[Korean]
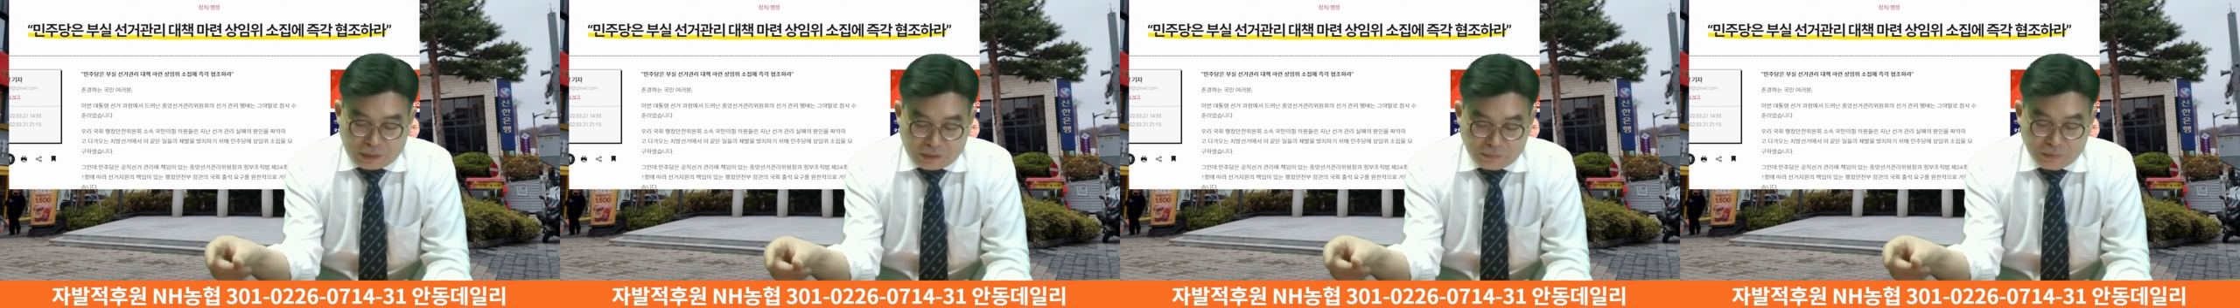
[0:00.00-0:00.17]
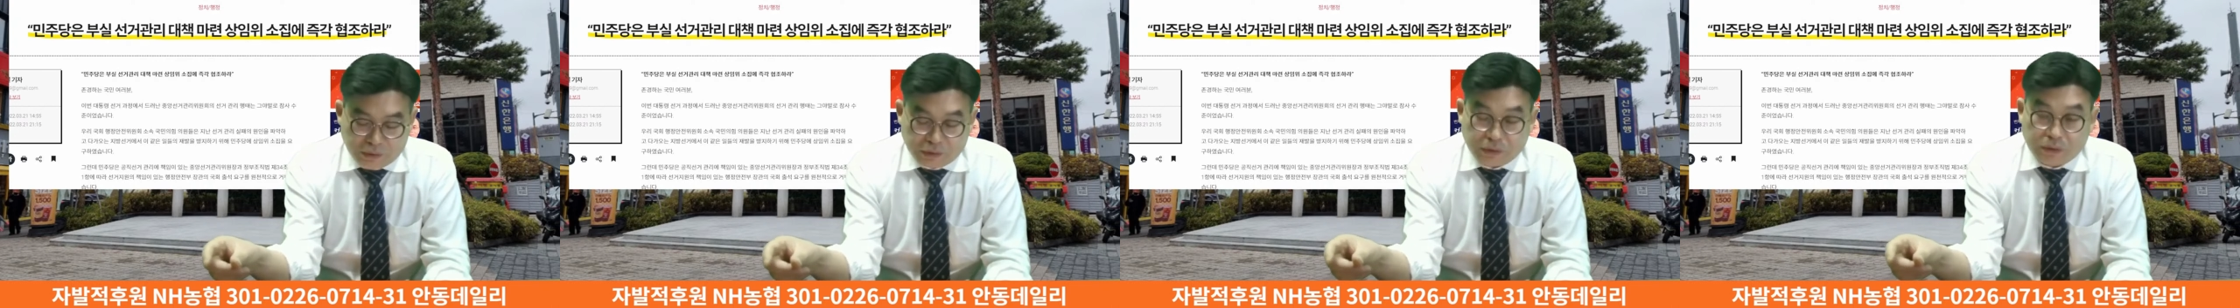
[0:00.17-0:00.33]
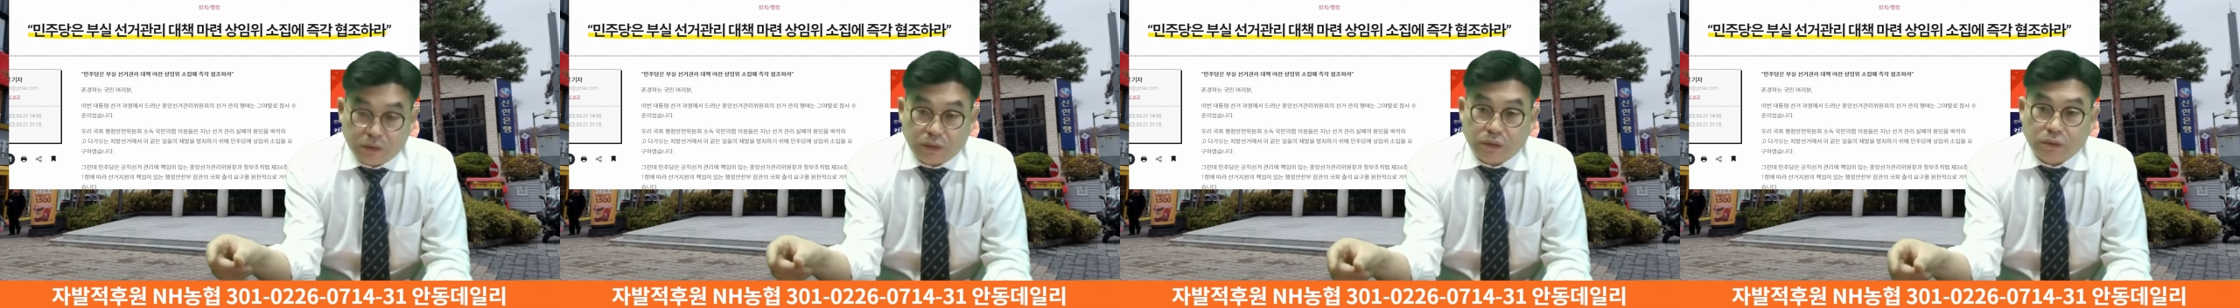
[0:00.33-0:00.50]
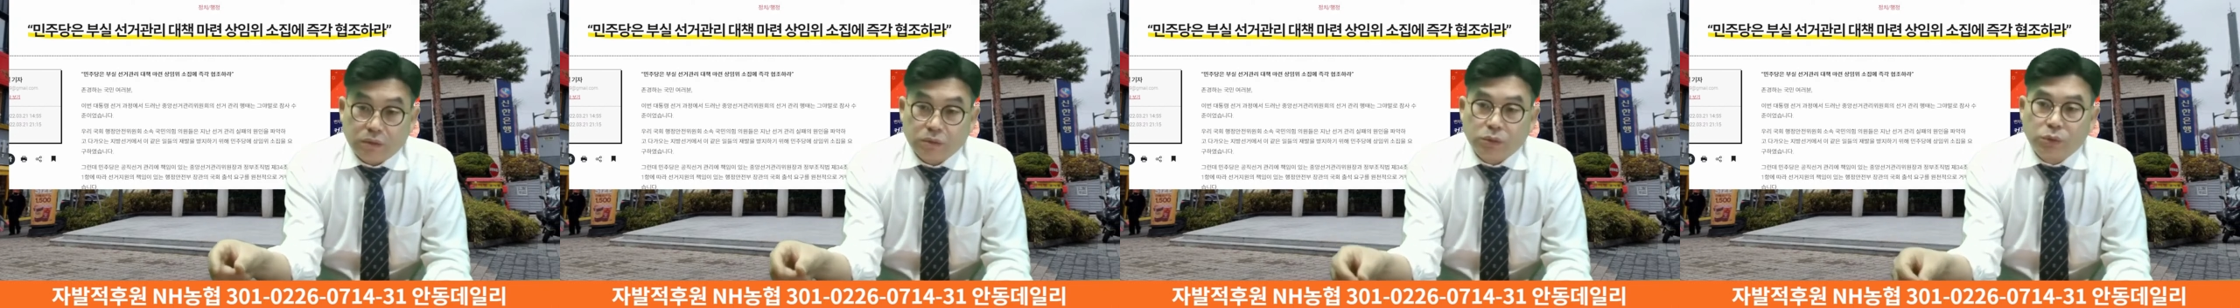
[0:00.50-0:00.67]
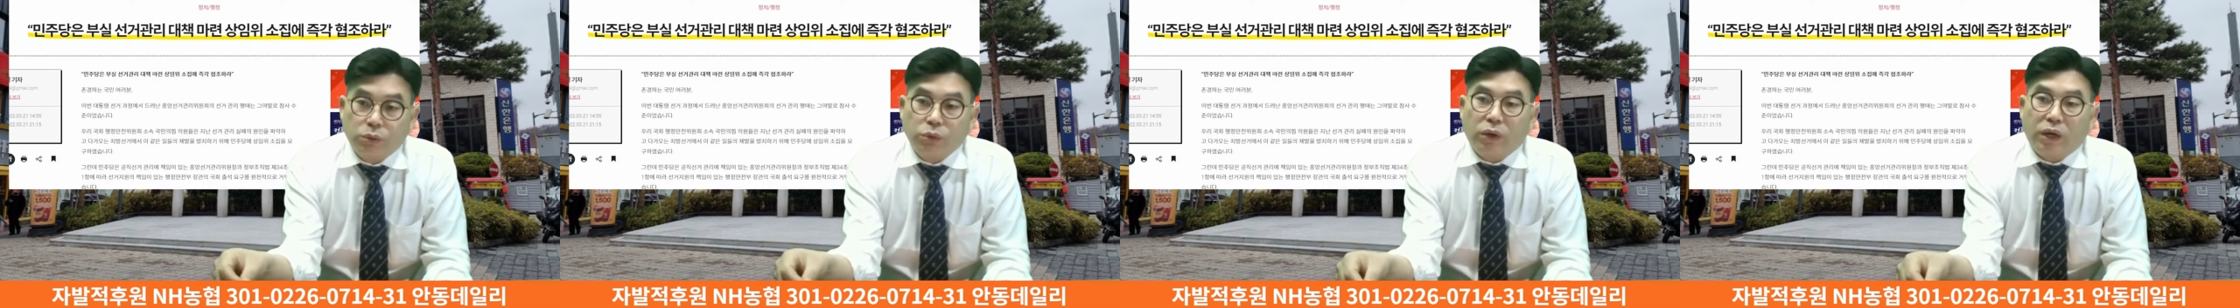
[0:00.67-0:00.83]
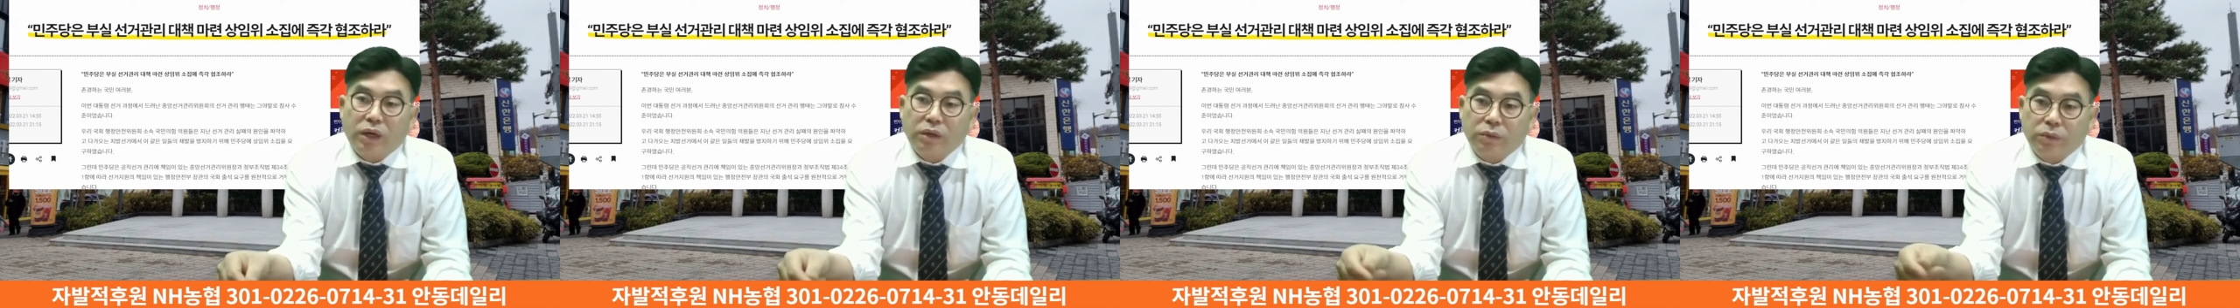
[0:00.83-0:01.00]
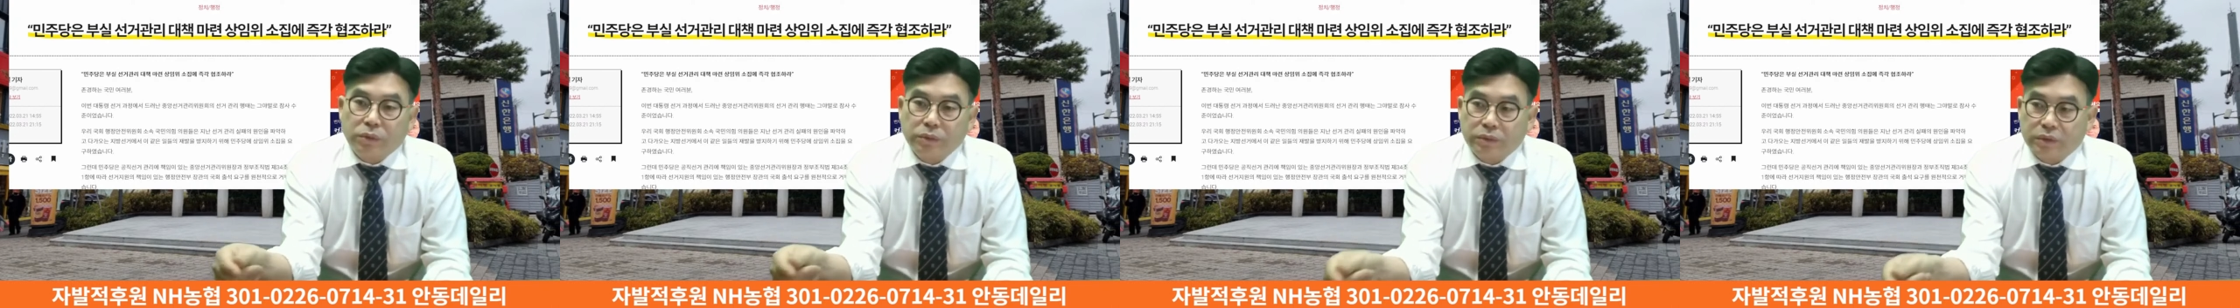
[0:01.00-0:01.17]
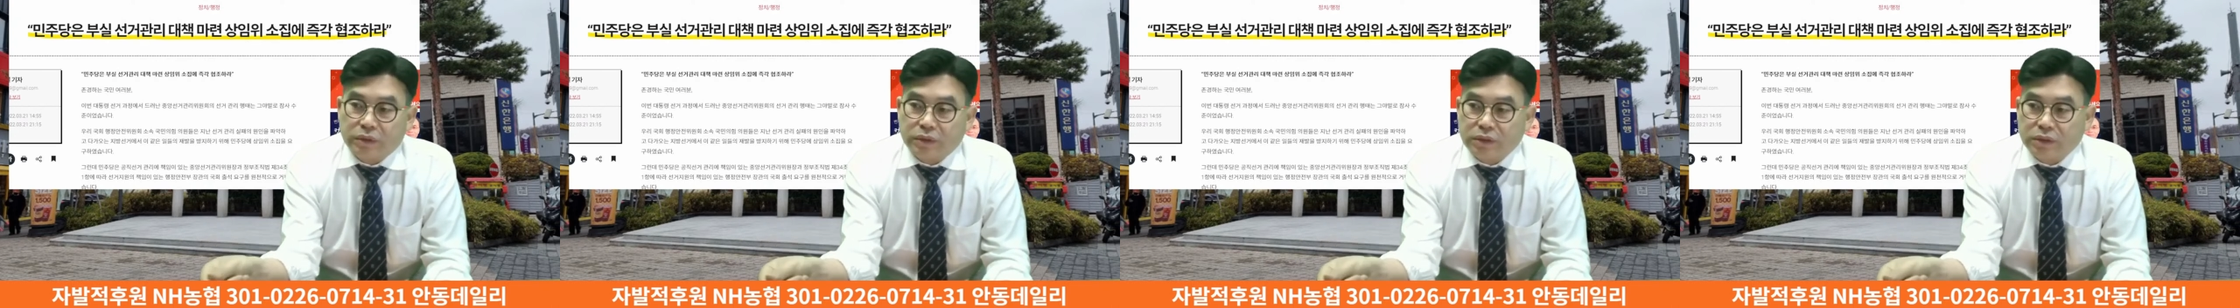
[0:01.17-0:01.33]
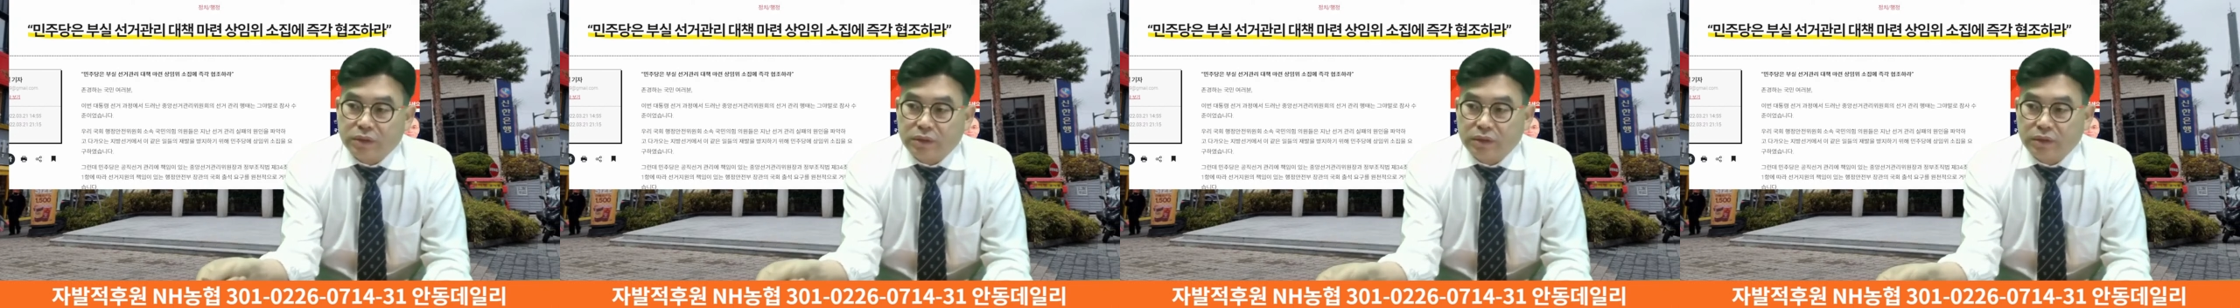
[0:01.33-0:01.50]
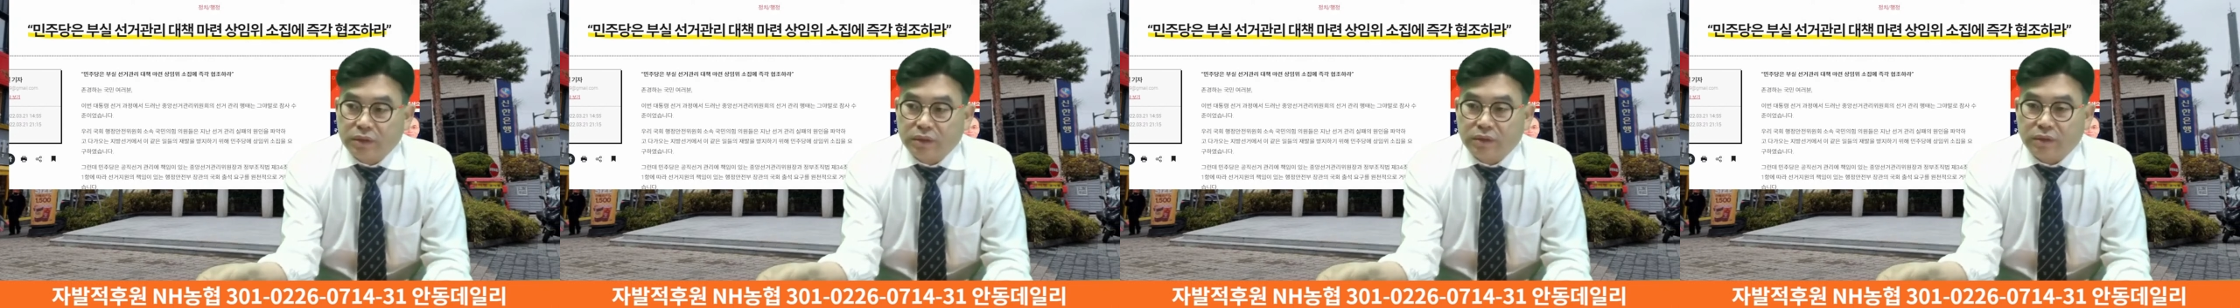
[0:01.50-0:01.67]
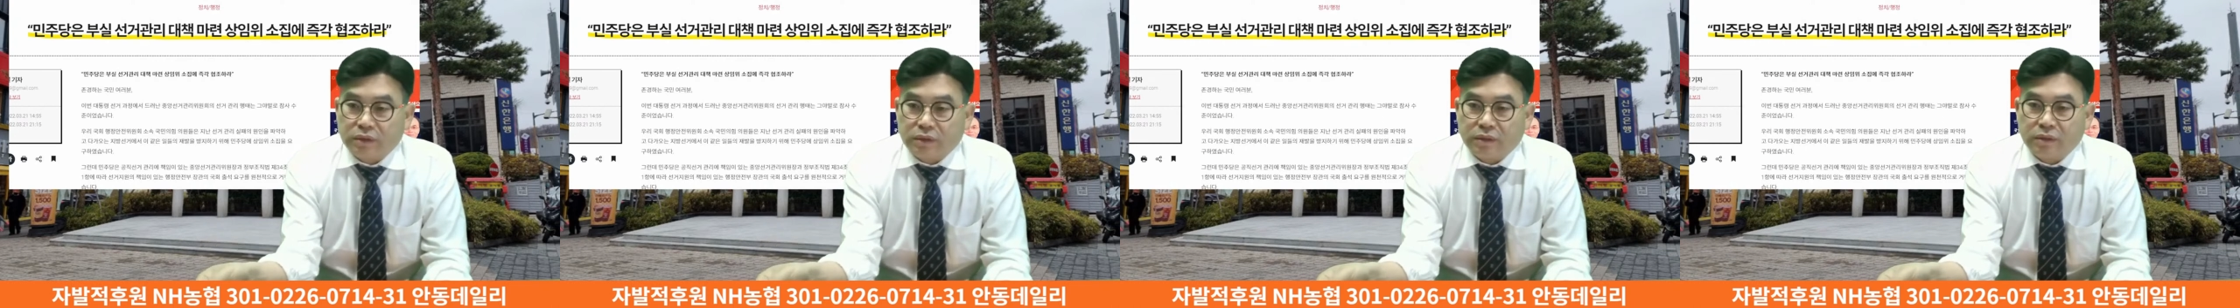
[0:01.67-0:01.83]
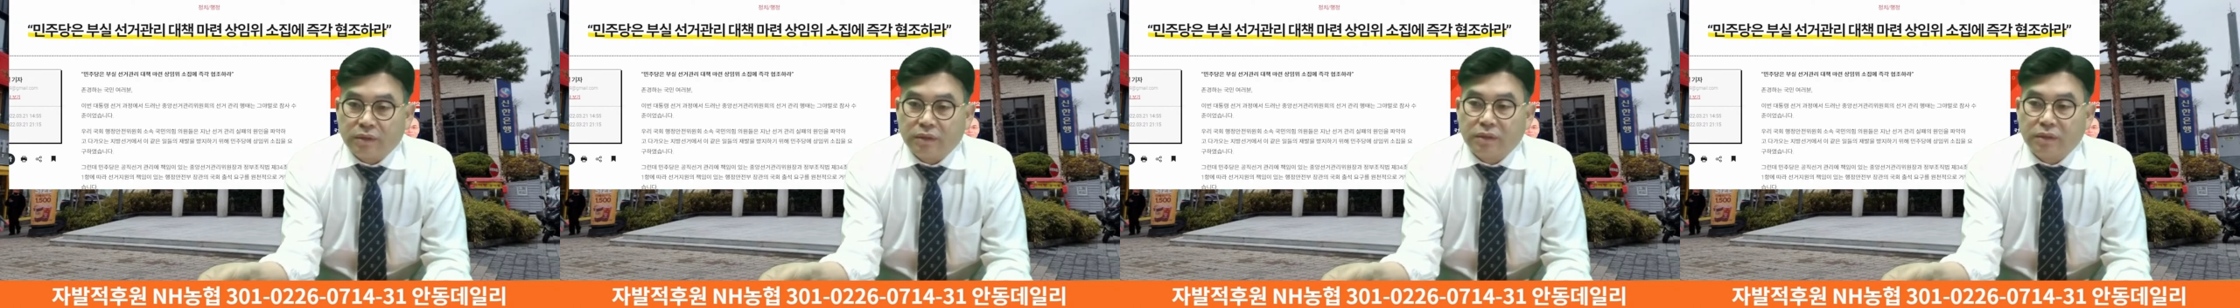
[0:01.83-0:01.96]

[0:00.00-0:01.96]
하면서 큐알코드를 쓰는